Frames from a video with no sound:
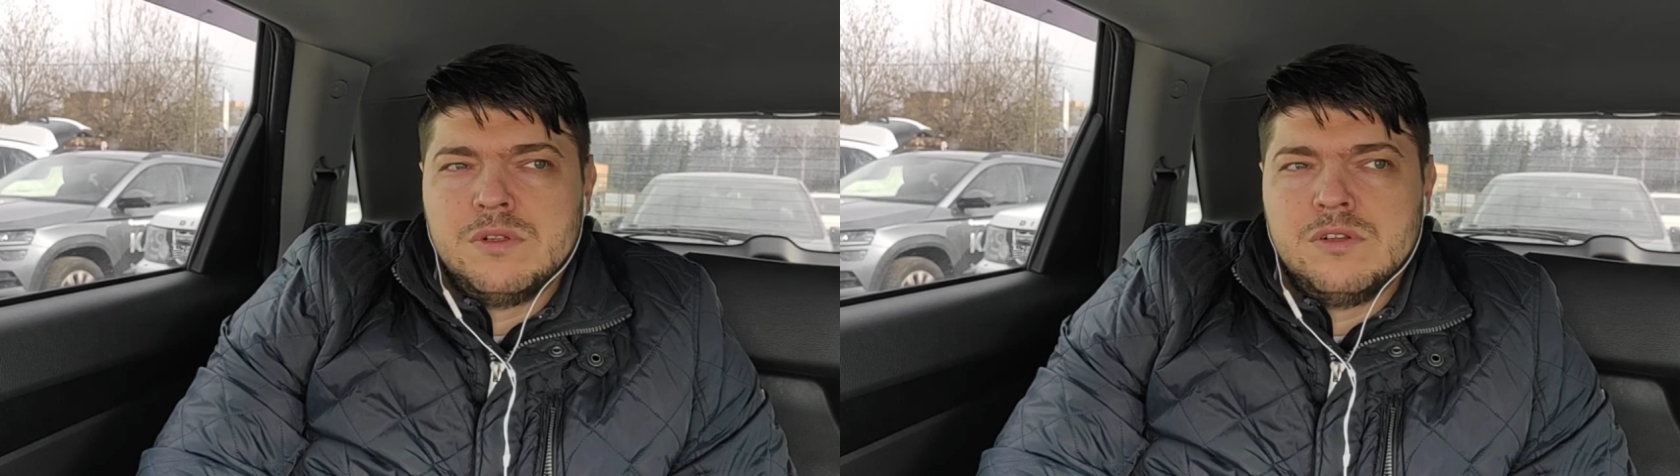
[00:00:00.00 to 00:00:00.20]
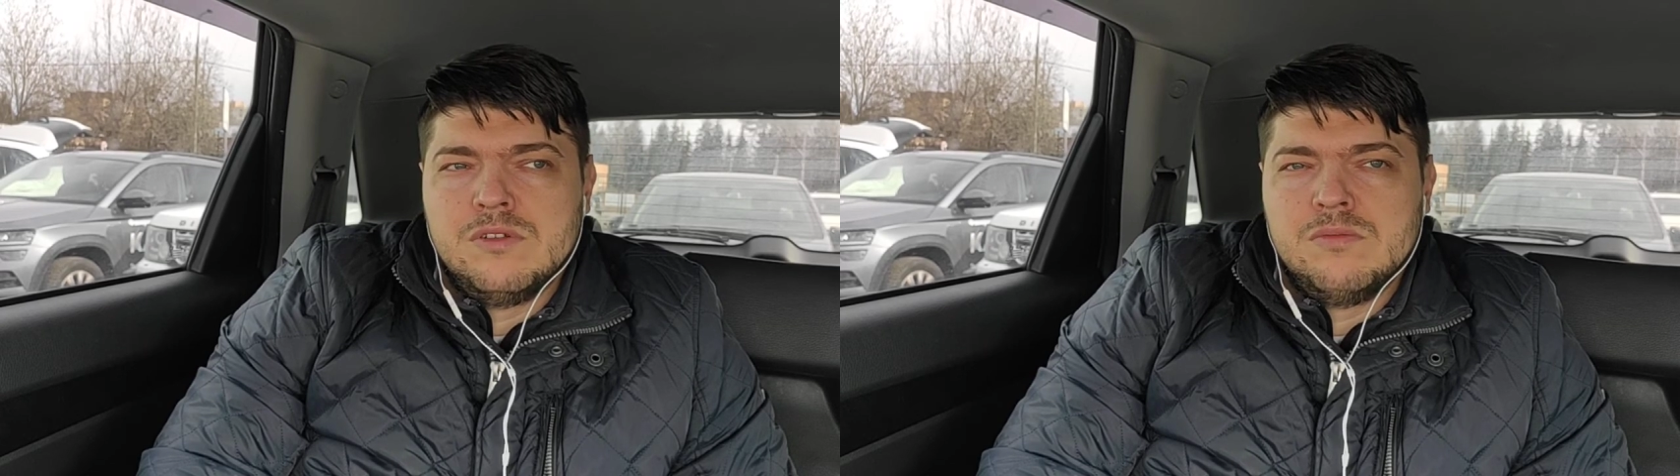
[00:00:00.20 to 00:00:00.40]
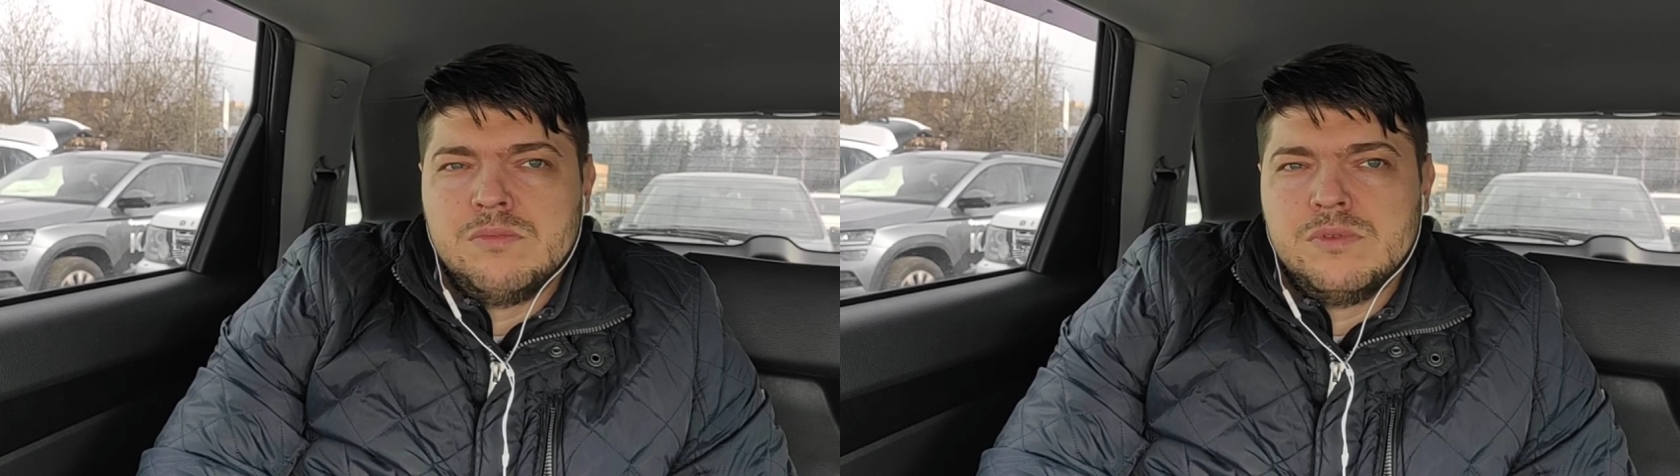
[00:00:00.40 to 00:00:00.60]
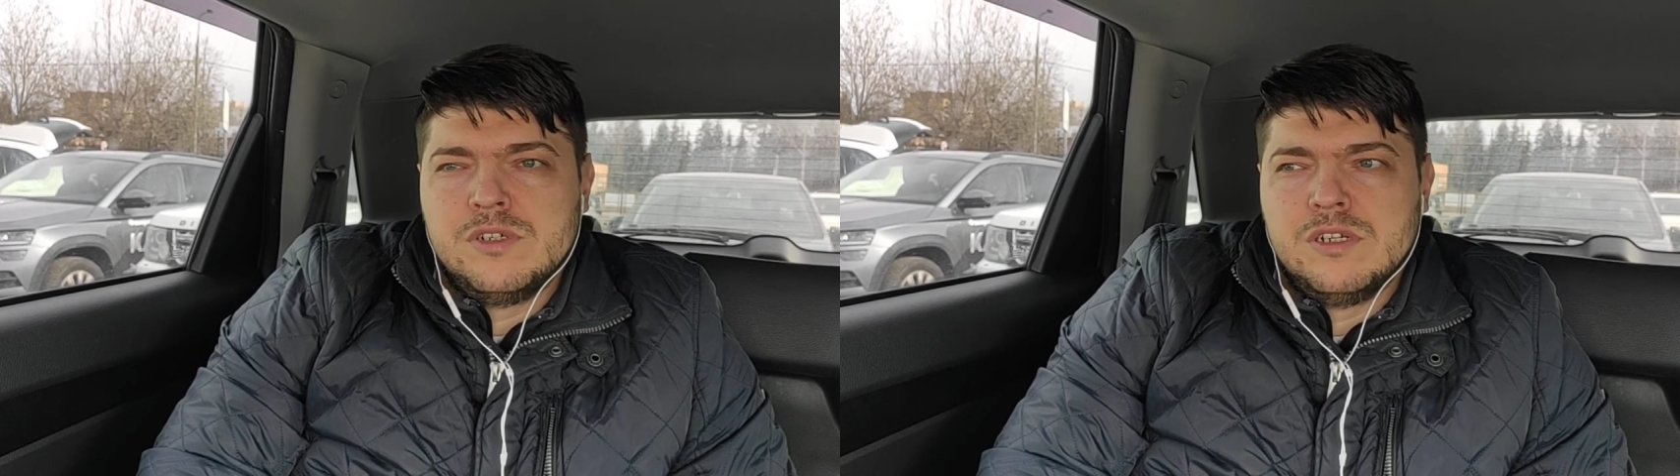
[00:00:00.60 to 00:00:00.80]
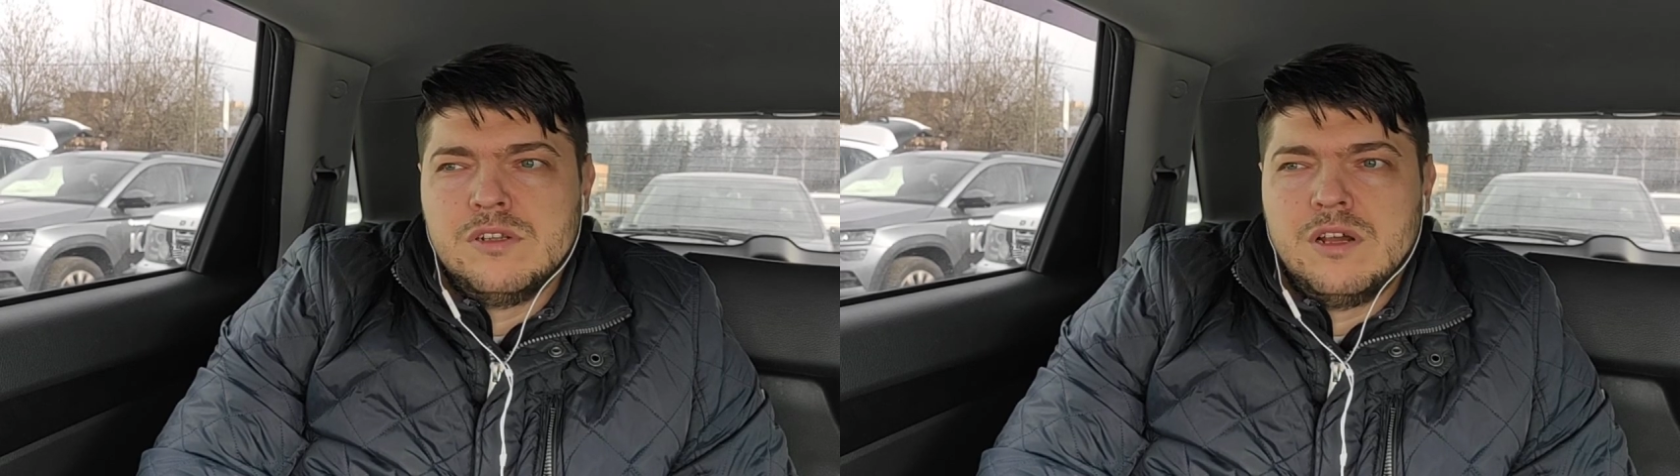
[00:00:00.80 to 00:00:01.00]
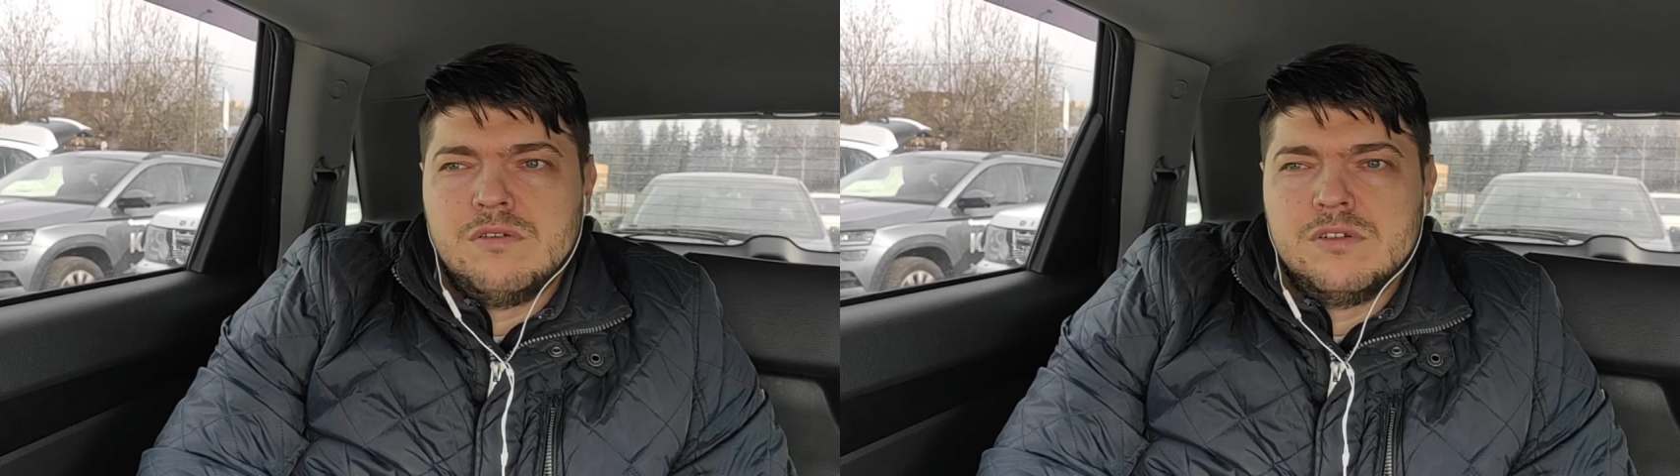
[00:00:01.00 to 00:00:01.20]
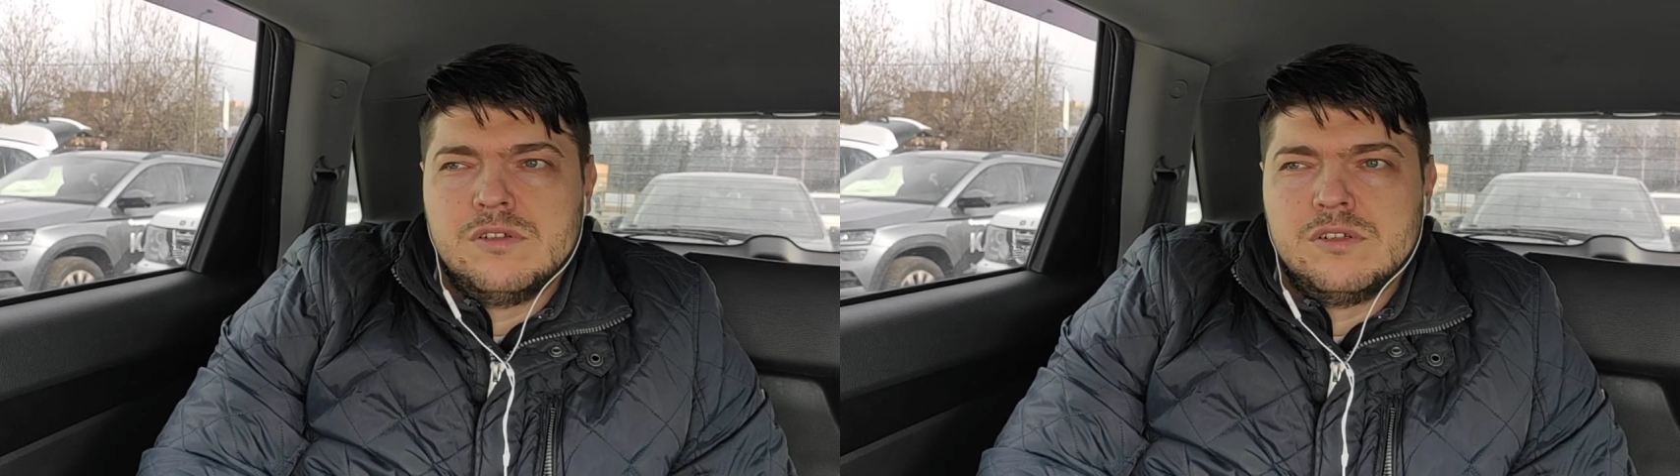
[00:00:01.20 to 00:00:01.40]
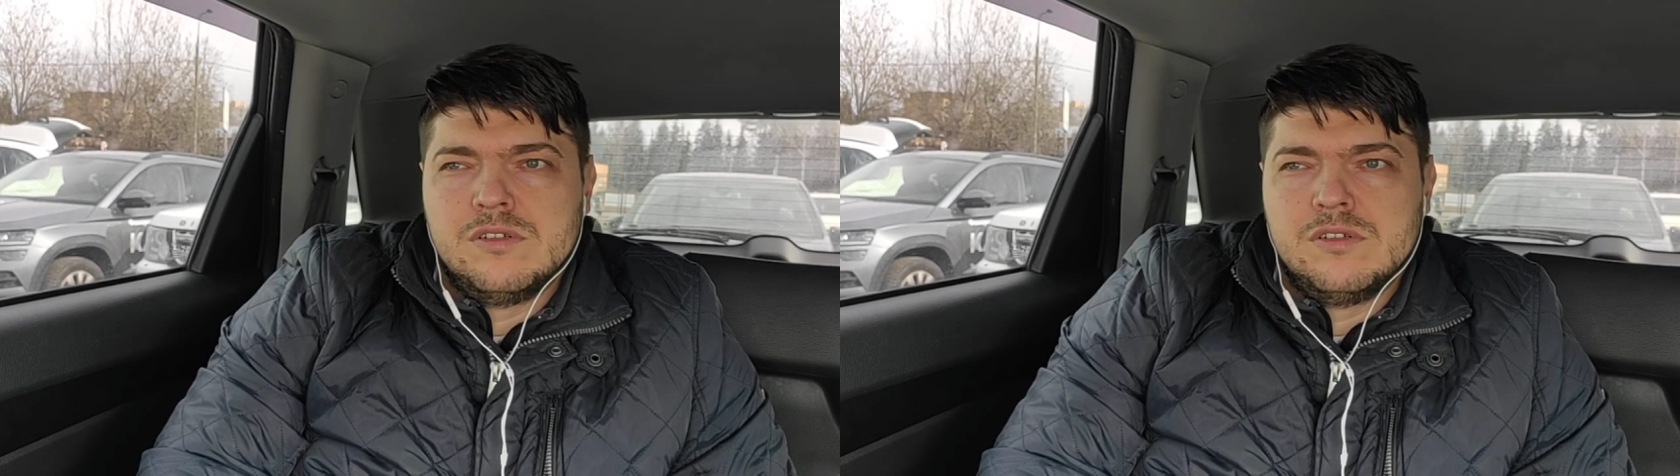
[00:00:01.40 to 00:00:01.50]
должен получать удовольствие,